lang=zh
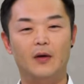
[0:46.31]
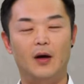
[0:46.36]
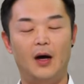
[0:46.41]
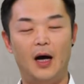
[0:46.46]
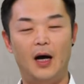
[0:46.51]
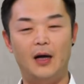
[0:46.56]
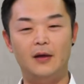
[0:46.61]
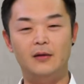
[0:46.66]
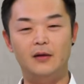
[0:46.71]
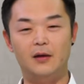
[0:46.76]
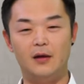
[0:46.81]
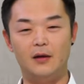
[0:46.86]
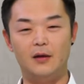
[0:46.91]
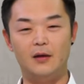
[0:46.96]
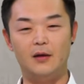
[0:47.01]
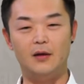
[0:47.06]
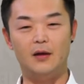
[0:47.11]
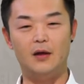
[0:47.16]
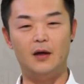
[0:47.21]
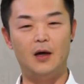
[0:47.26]
安
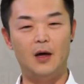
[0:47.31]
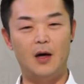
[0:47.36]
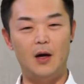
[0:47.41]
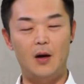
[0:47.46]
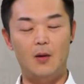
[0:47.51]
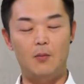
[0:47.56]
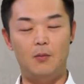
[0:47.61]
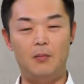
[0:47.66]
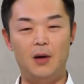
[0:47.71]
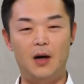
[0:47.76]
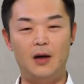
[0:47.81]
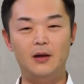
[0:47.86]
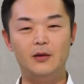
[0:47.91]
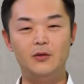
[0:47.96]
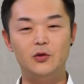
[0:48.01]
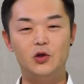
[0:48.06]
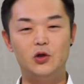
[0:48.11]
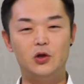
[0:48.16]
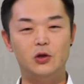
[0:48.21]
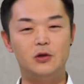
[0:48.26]
得
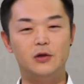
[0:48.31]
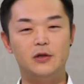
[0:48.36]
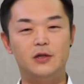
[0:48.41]
猛士